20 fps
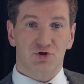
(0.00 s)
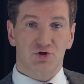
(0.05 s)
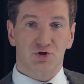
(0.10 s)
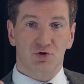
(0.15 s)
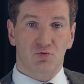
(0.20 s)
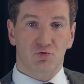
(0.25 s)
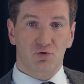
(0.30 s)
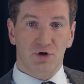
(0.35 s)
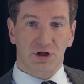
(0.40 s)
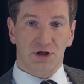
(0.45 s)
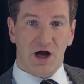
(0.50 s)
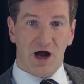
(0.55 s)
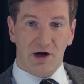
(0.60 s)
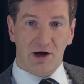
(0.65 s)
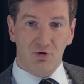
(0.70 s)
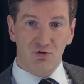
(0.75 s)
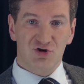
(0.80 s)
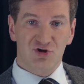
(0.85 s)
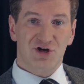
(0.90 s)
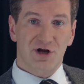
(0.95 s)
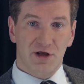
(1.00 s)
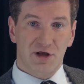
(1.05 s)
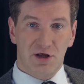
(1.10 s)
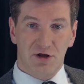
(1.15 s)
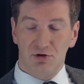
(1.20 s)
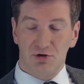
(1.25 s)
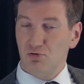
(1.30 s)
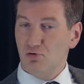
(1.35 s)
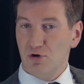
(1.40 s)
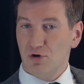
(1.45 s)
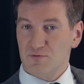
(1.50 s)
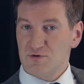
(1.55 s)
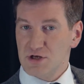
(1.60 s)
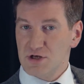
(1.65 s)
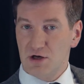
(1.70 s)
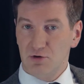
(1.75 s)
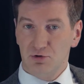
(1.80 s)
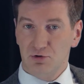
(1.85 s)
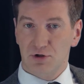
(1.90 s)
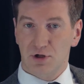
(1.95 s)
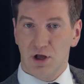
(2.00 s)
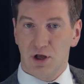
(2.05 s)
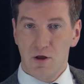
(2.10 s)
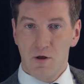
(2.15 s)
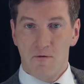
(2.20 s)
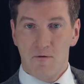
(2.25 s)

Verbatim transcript: что это хорошее кино абсолютно